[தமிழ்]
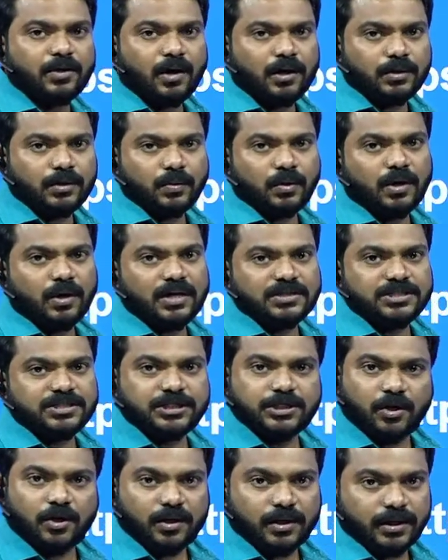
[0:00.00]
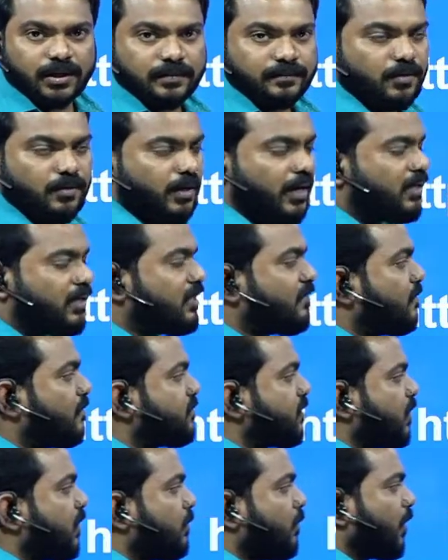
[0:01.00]
டாட் ஓஆர்ஜி டாட் இன் ஓகே இந்த
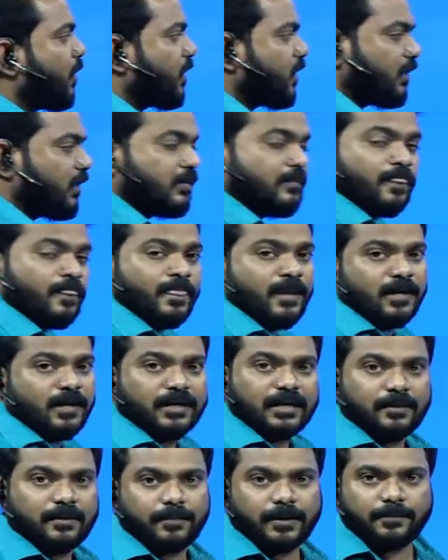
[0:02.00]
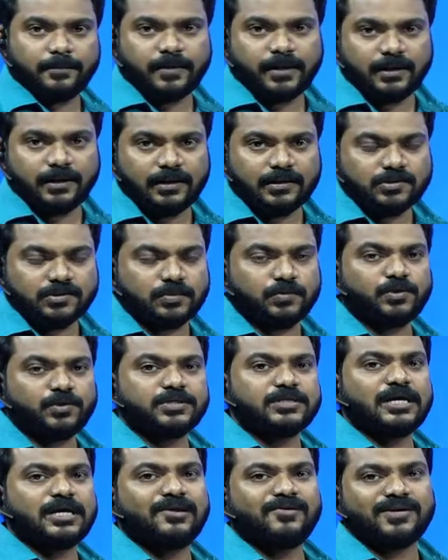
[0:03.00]
வெப்சைட்டில் போயிட்டு நீங்கள் அப்ளை பண்ணிக்கலாம் ஸோ
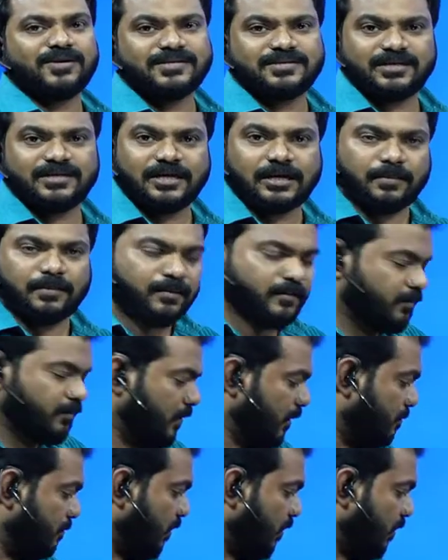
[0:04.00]
முடிஞ்ச அளவுக்கு சீக்கிரமாக அப்ளை